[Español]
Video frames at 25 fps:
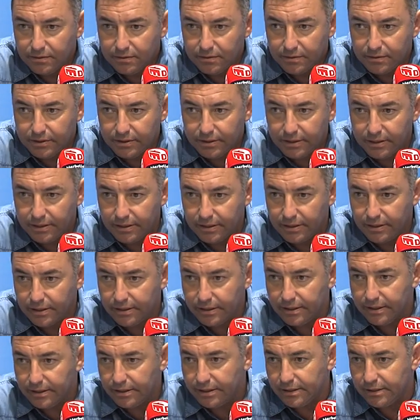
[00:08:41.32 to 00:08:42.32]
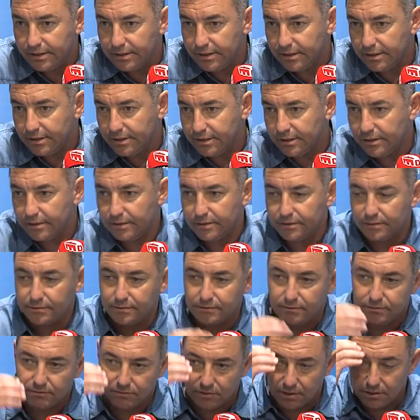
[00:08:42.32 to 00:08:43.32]
eh,
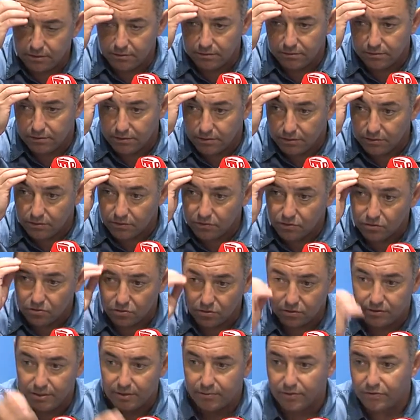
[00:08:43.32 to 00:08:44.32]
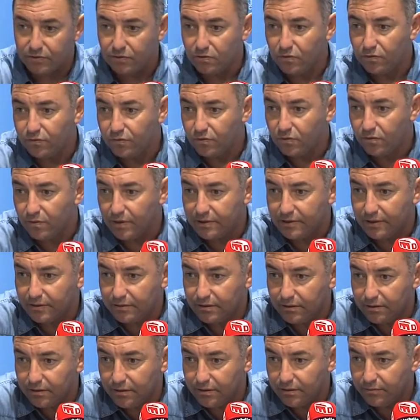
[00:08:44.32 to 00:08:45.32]
bueno, eh, nosotros estamos haciendo un fútbol
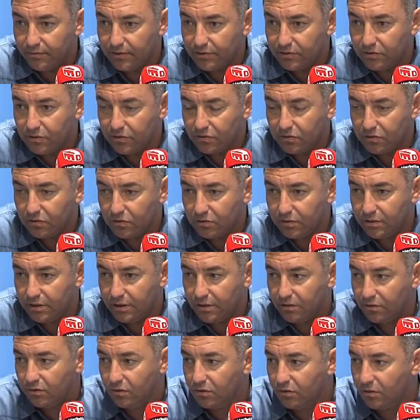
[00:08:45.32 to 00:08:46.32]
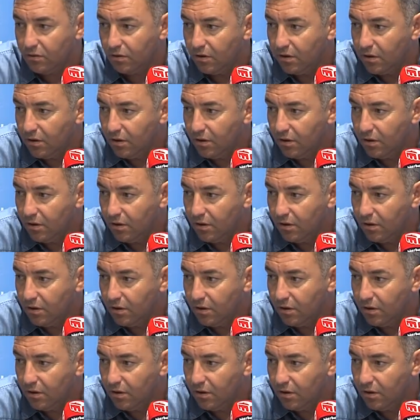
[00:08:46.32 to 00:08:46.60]
bastante vistoso, ellos